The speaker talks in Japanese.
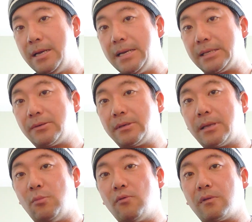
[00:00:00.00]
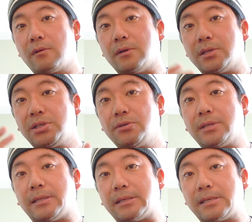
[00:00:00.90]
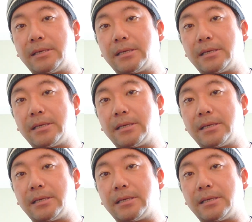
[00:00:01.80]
えそういったもうすぐ10年ですね、